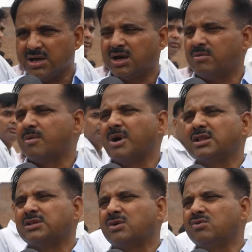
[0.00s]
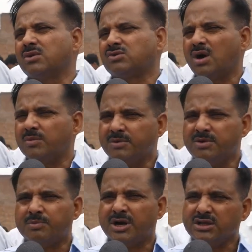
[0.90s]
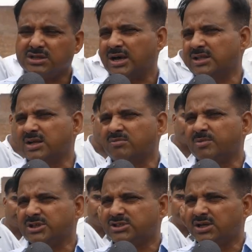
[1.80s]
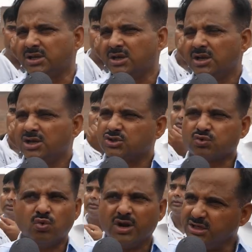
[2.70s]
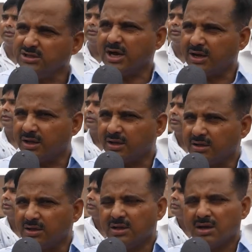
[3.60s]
की अगर मैं बात करूँ तो अभी भी बड़ी तादाद में बच्चे स्कूल नहीं जा रहे हैं